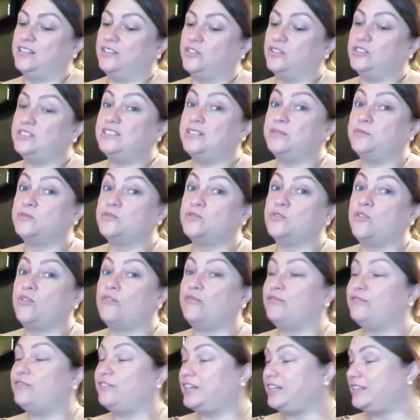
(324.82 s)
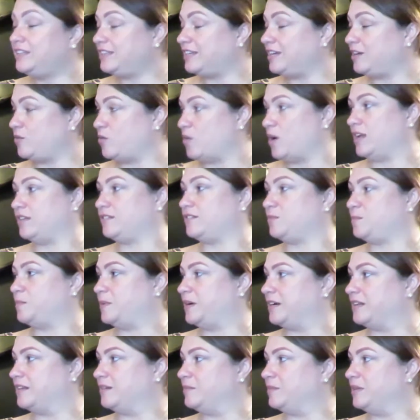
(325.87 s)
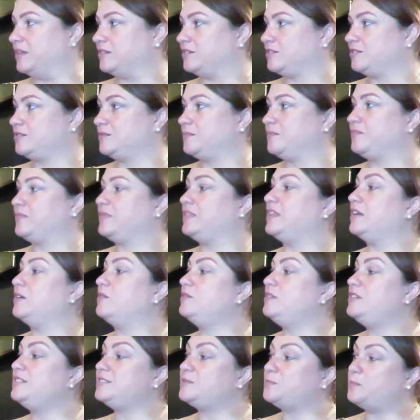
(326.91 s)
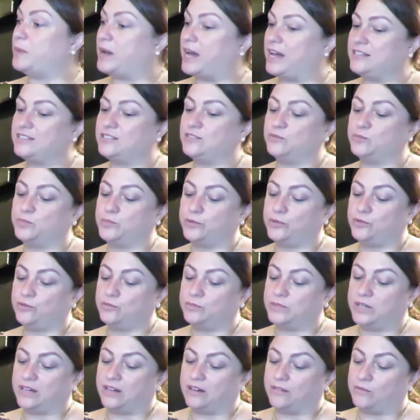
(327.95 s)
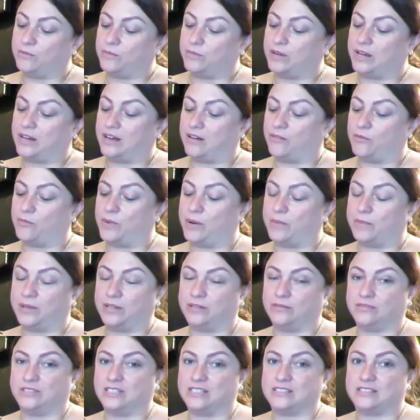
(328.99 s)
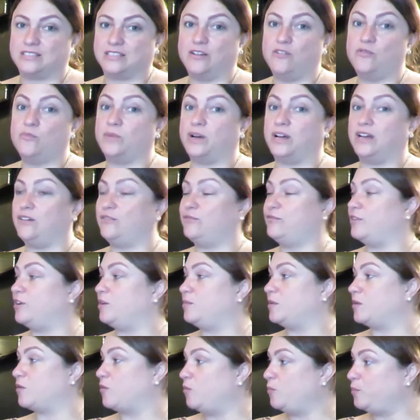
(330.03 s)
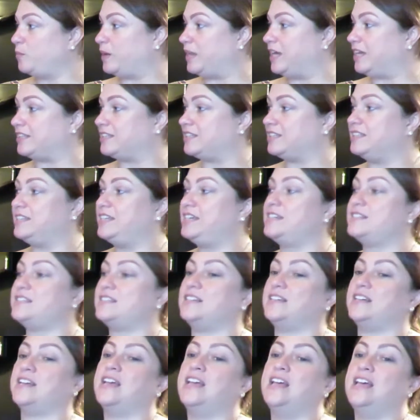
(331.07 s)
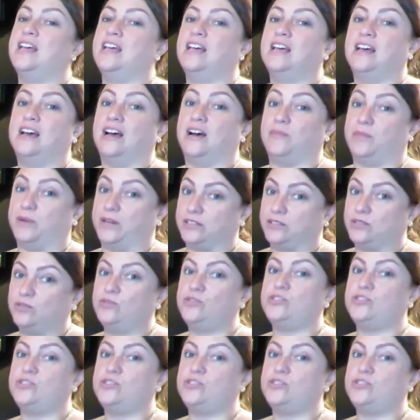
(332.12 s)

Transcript: Nós temos 94 apartamentos. Então, eles passam por uma, uma, uma manutenção, uma reforma completa, desde a a parte